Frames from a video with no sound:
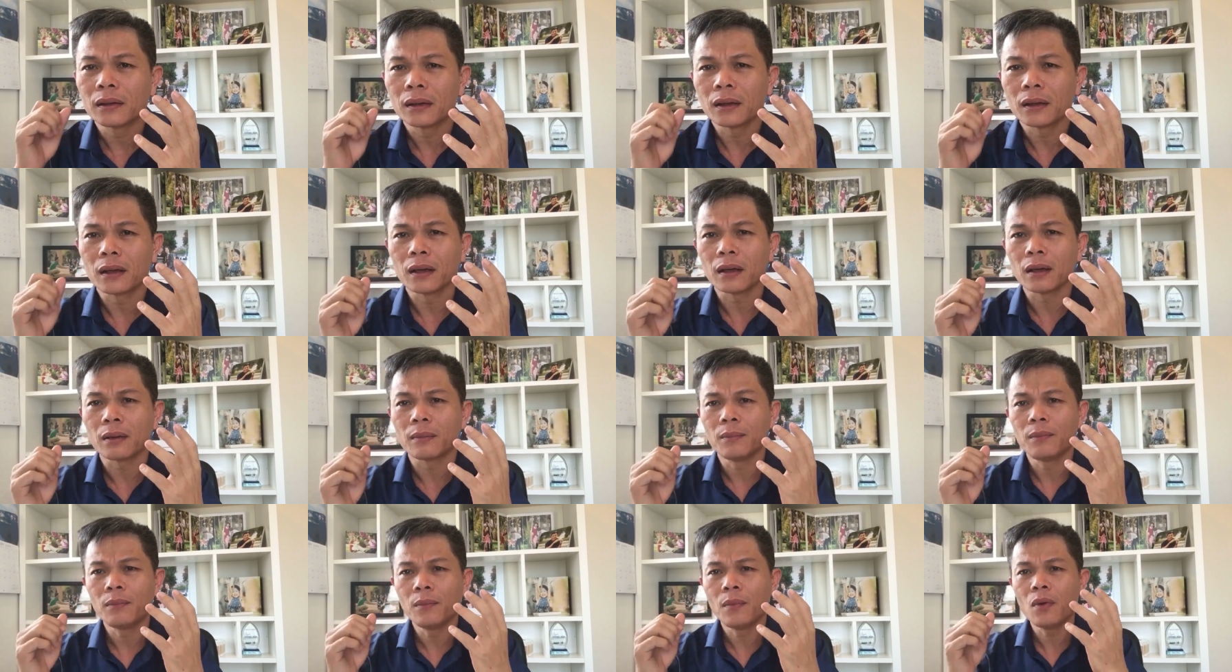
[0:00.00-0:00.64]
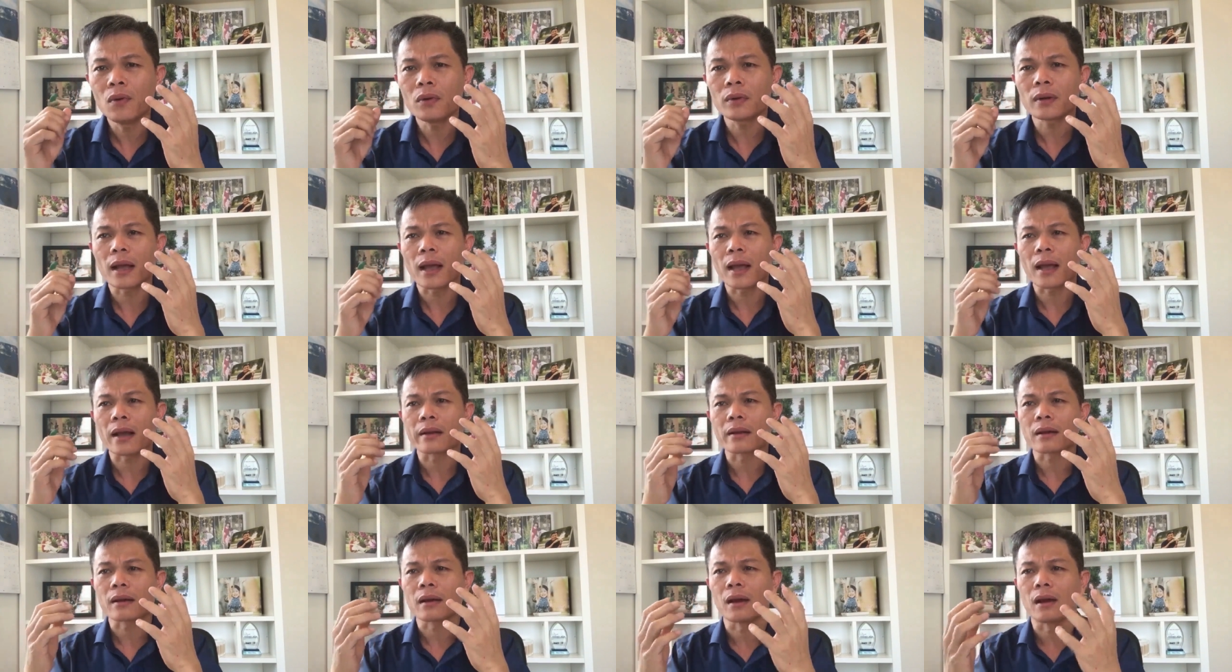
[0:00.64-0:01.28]
à, muốn
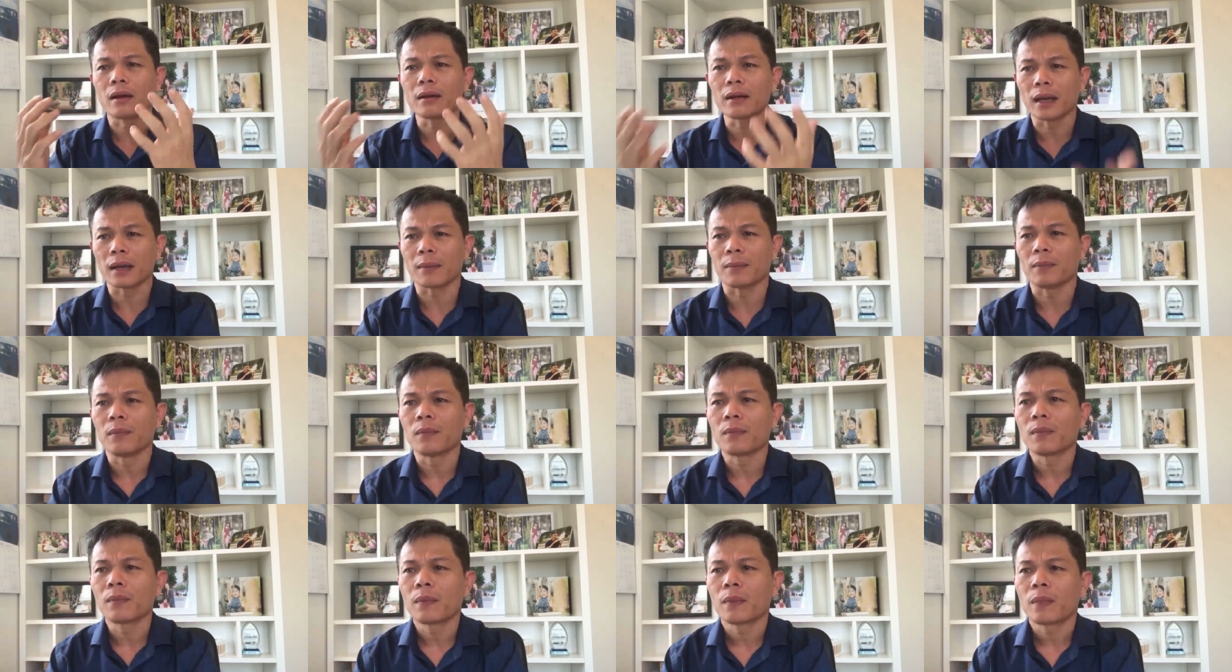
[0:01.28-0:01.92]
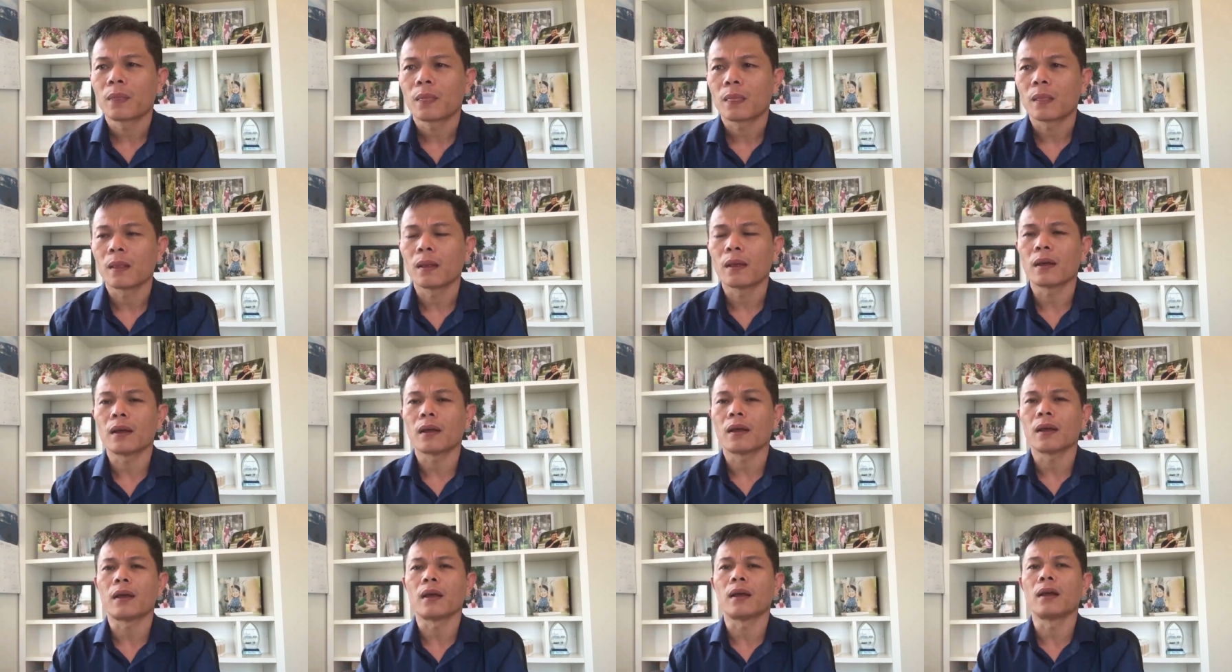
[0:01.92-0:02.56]
ra khởi nghiệp
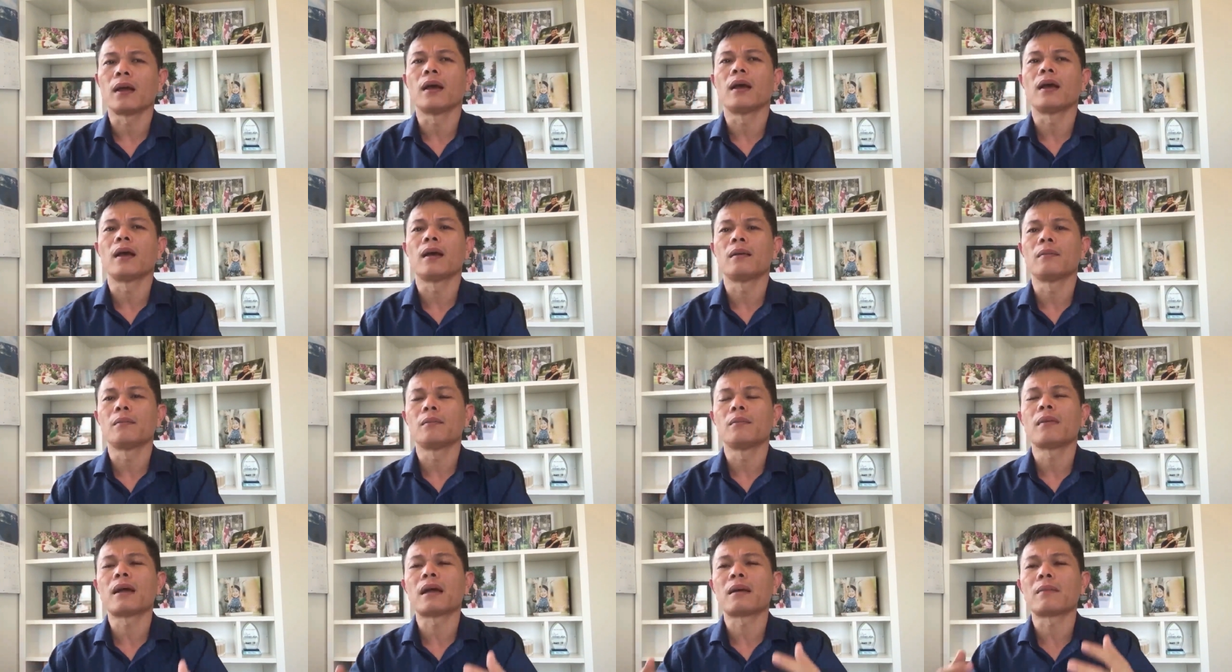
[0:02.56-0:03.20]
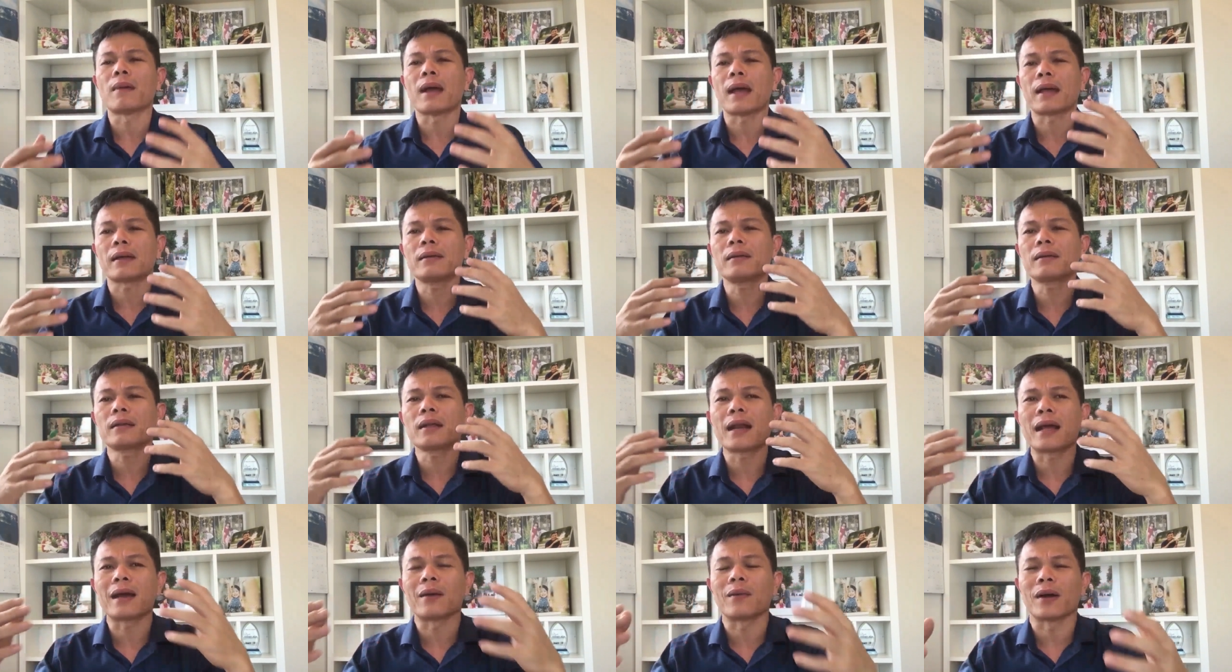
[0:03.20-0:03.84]
à, mà bạn
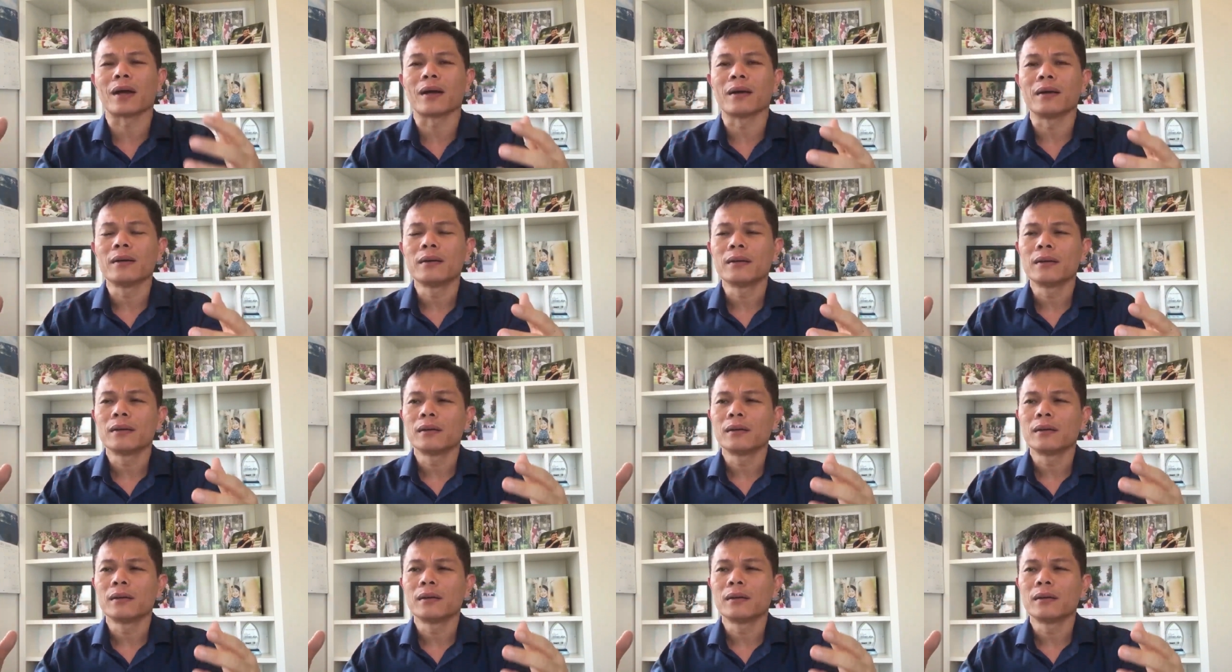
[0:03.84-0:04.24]
như thế nào à,